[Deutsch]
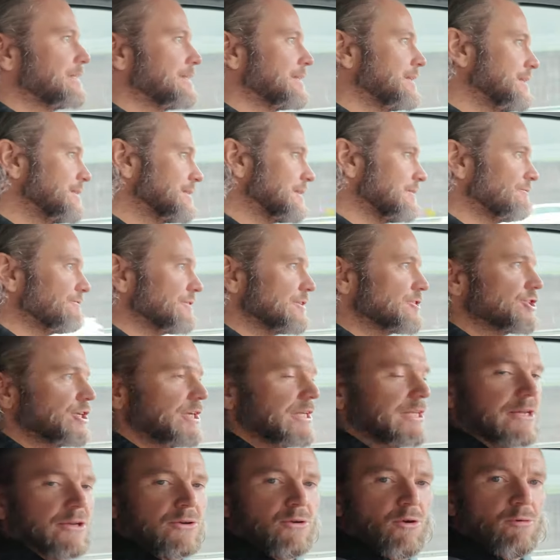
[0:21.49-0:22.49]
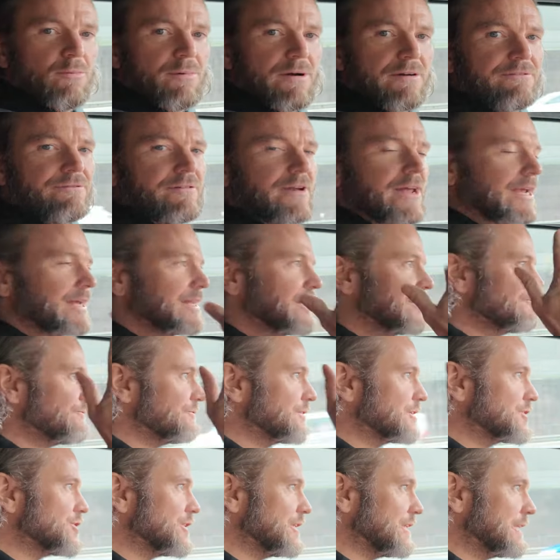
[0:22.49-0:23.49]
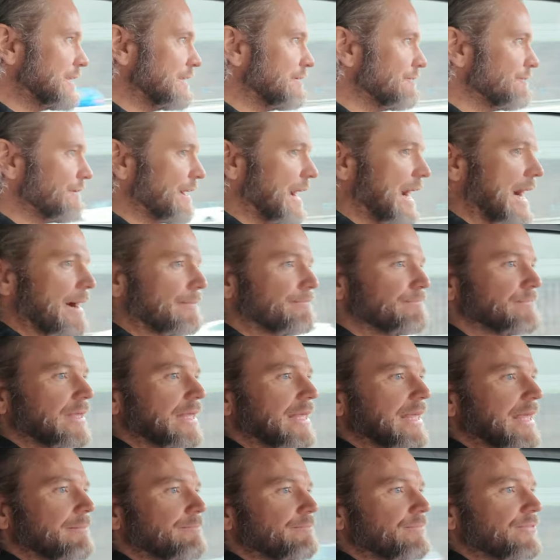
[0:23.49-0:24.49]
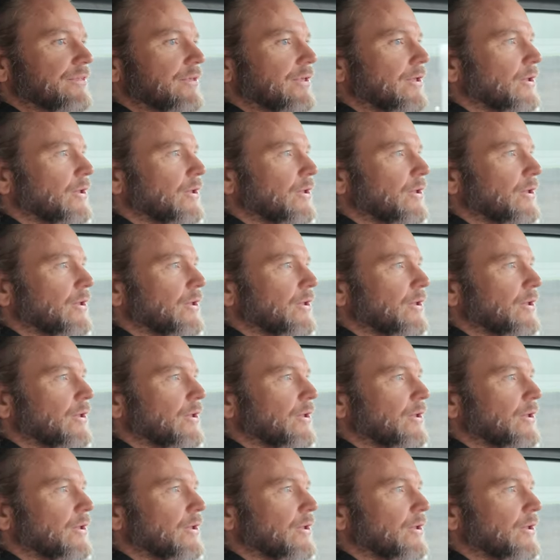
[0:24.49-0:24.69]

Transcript: die es in verschiedenen Oberflächen, in verschiedenen Farben gibt